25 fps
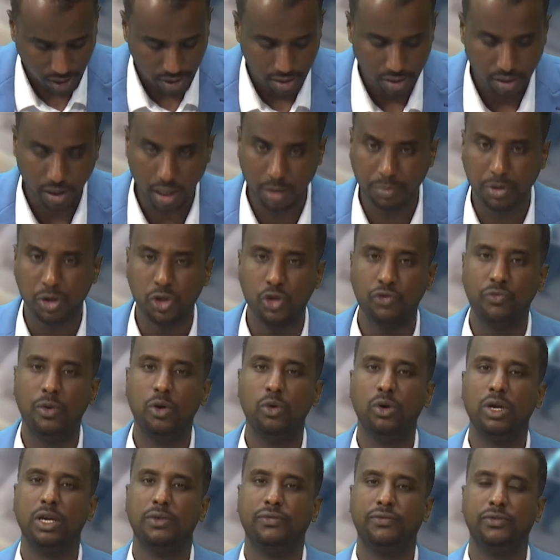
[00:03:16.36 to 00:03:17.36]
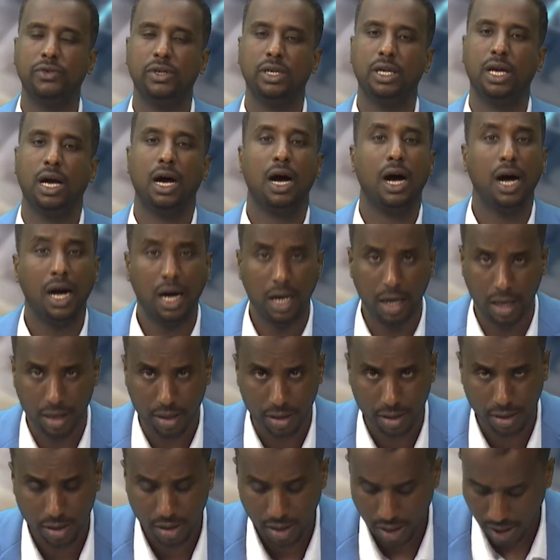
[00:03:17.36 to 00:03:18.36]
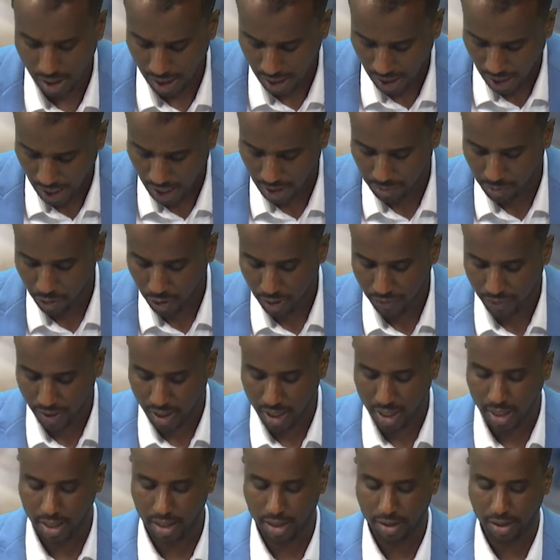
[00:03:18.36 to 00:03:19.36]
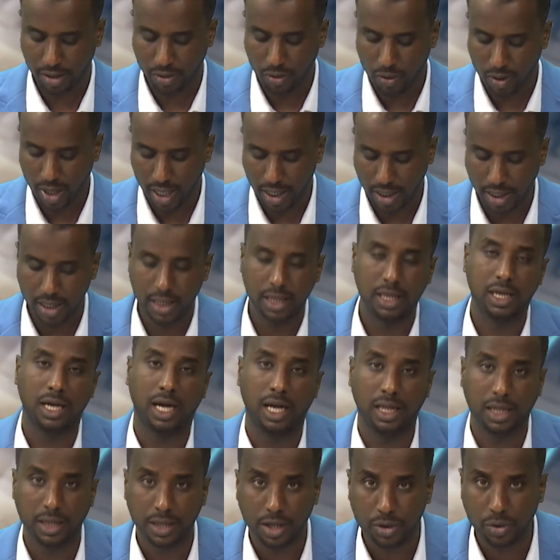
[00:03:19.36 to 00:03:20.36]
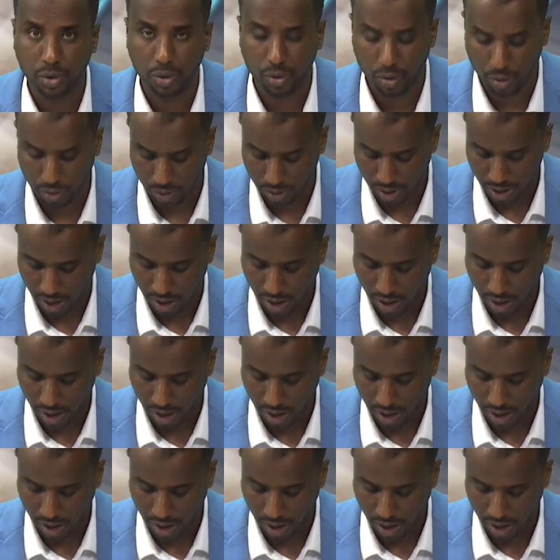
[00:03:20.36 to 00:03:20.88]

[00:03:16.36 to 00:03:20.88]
طيب نشوف موقف آخر الموقف الآخر ده هو الذي أعلنته